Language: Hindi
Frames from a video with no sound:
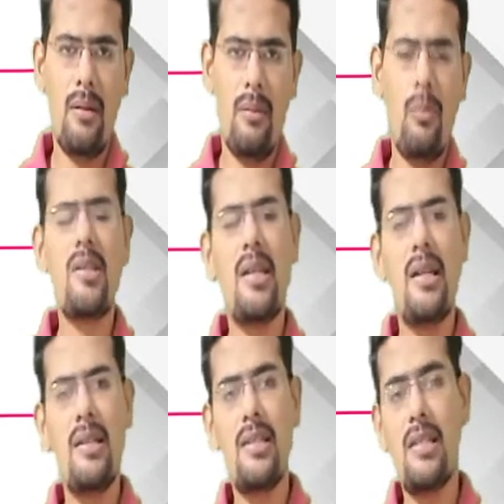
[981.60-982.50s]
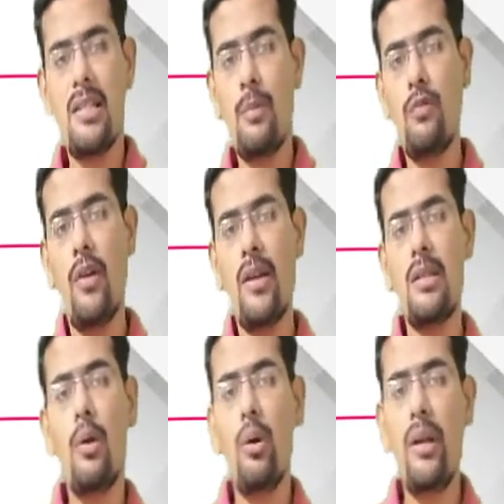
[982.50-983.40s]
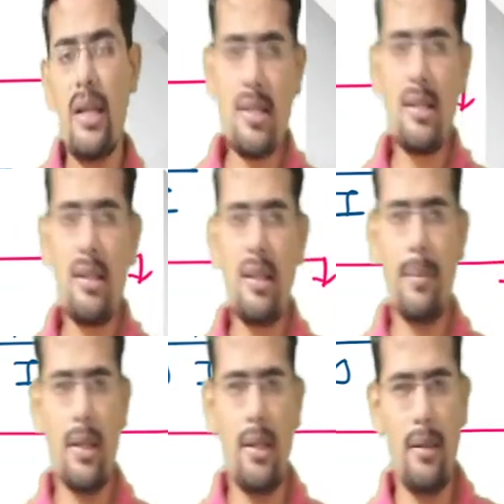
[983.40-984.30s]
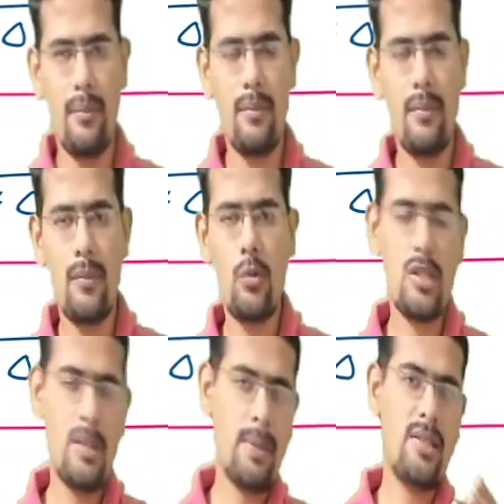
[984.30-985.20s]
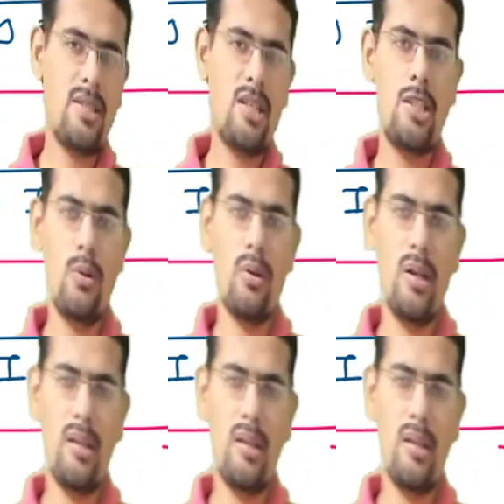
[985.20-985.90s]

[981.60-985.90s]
बहुत सारे रीजन है जैसे बच्चों फॉर एग्जाम्पल कोई नेसेसिटी आपके लिए उसकी प्राइस चेंज भी हो गई